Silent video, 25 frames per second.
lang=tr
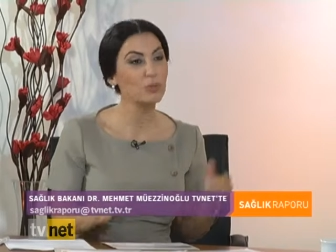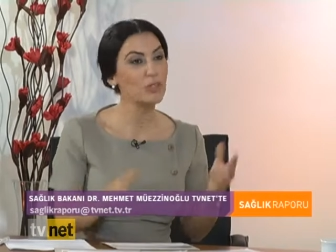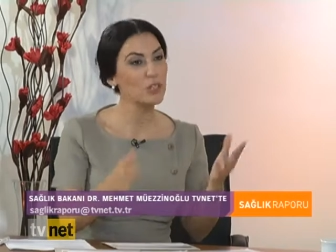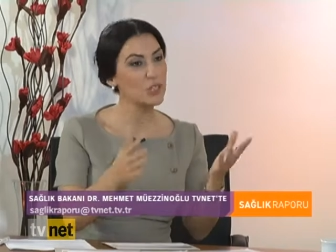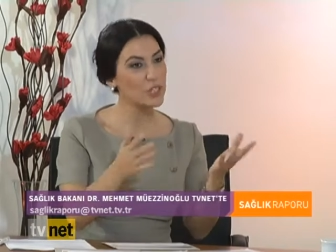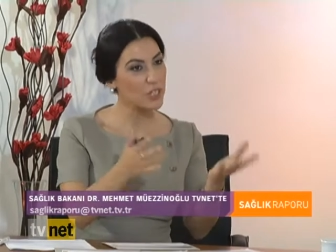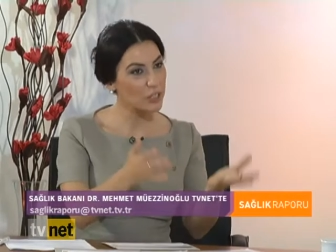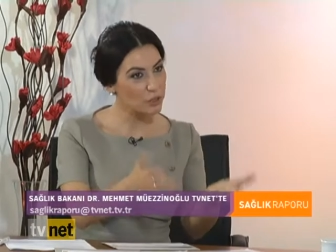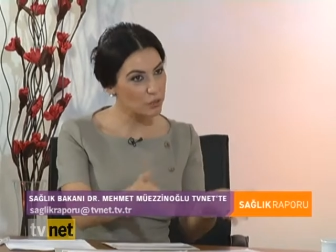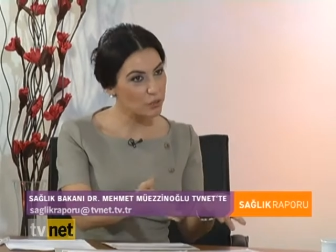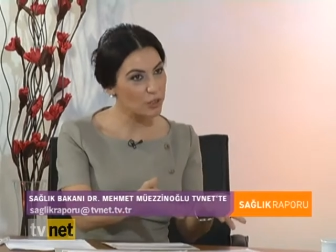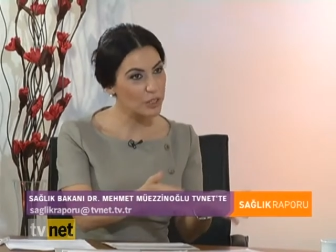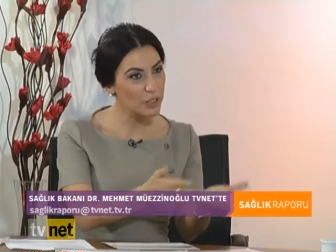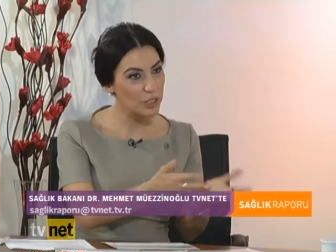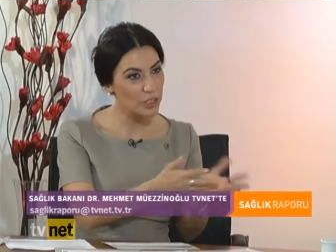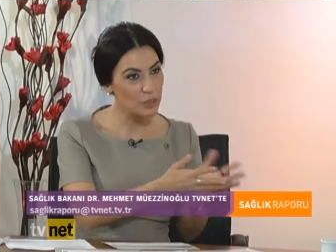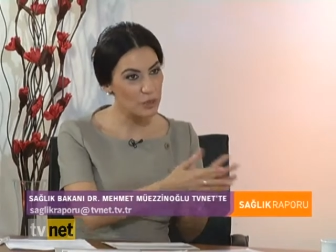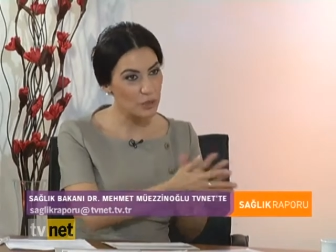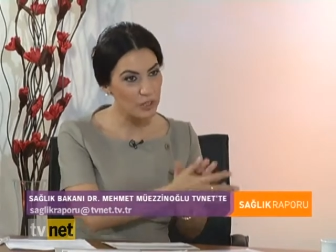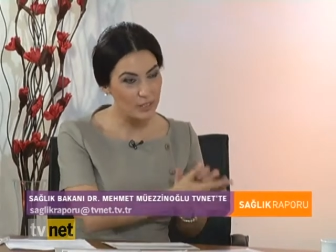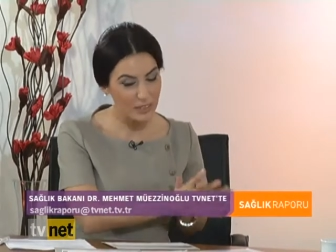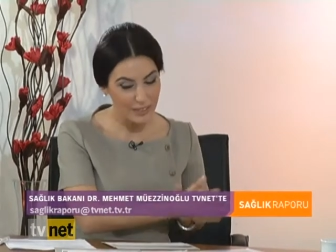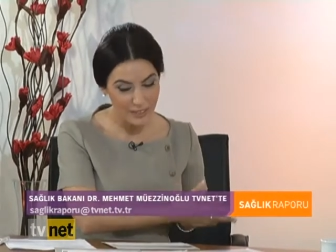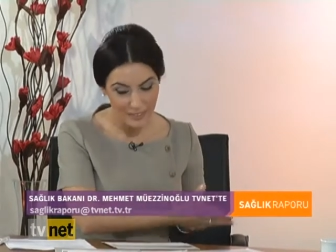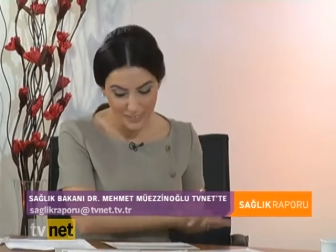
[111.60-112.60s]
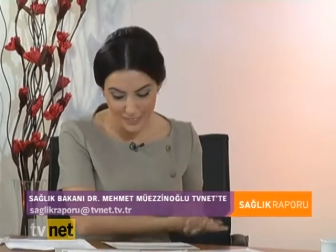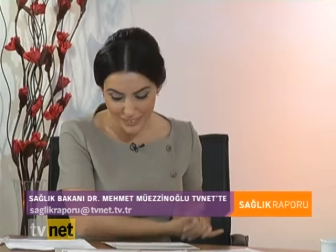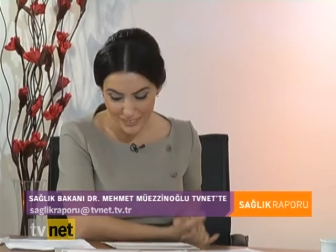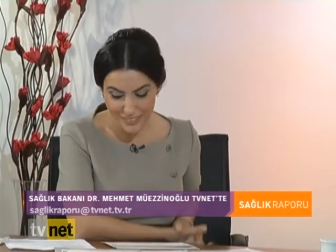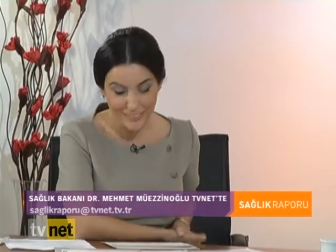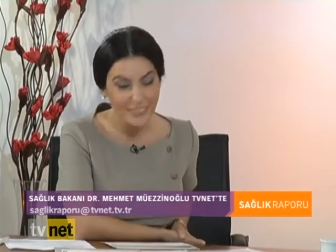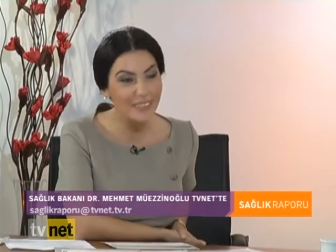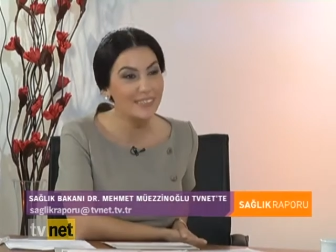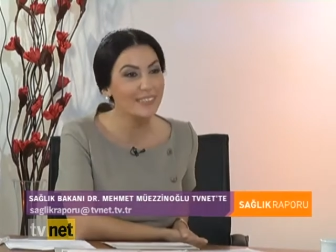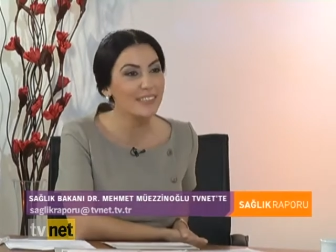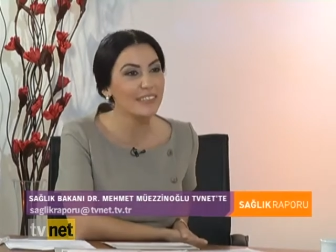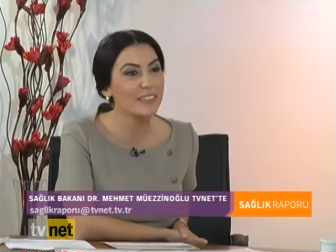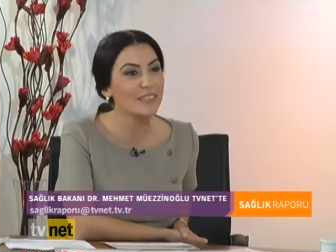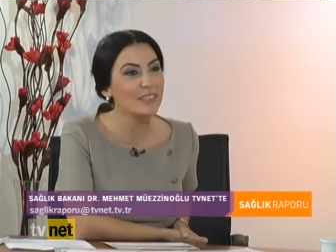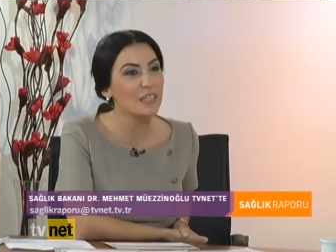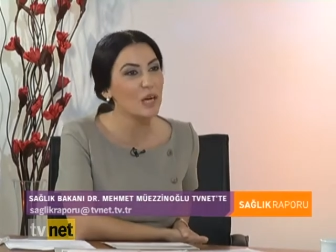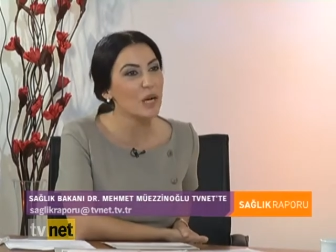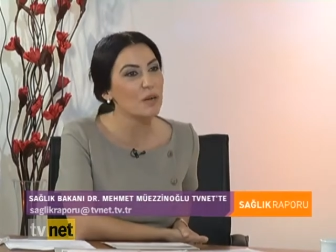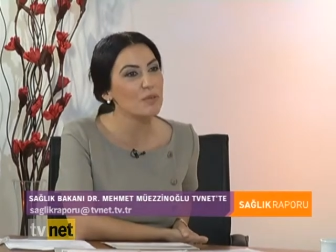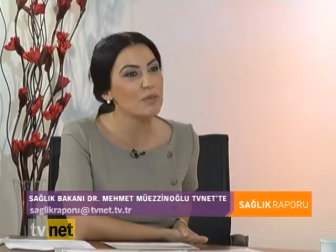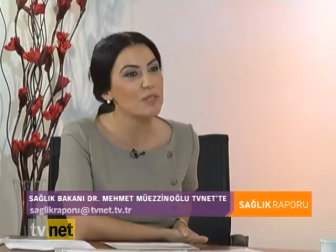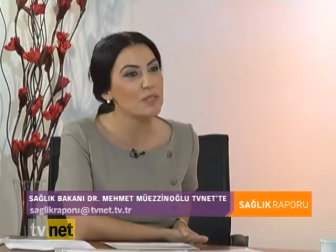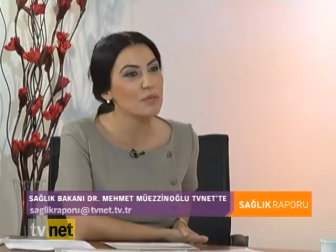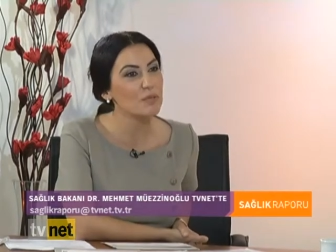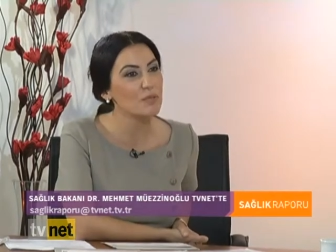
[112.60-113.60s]
Teşekkürler öncelikle yayın
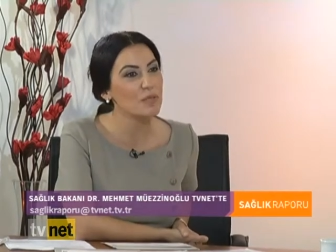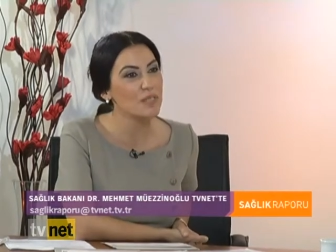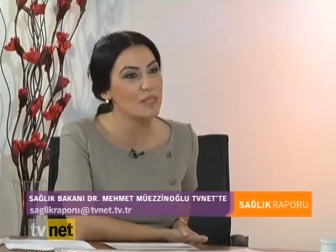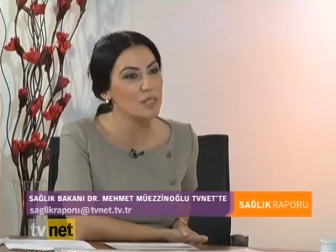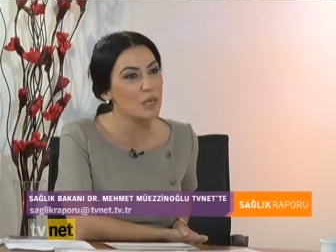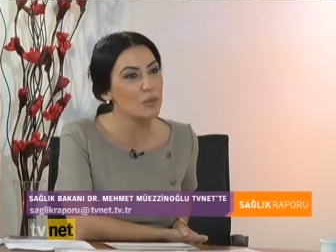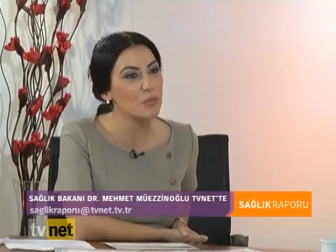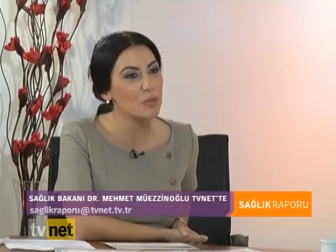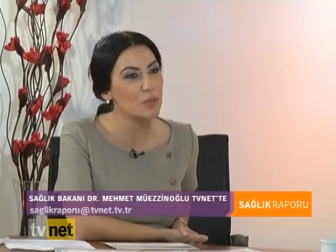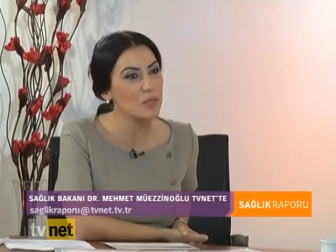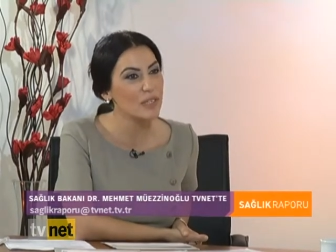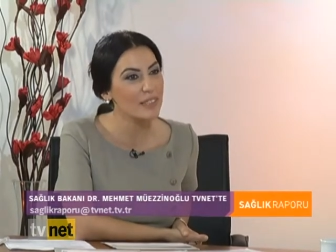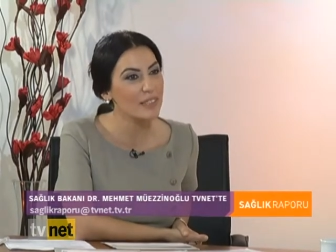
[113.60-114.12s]
davetimizi kabul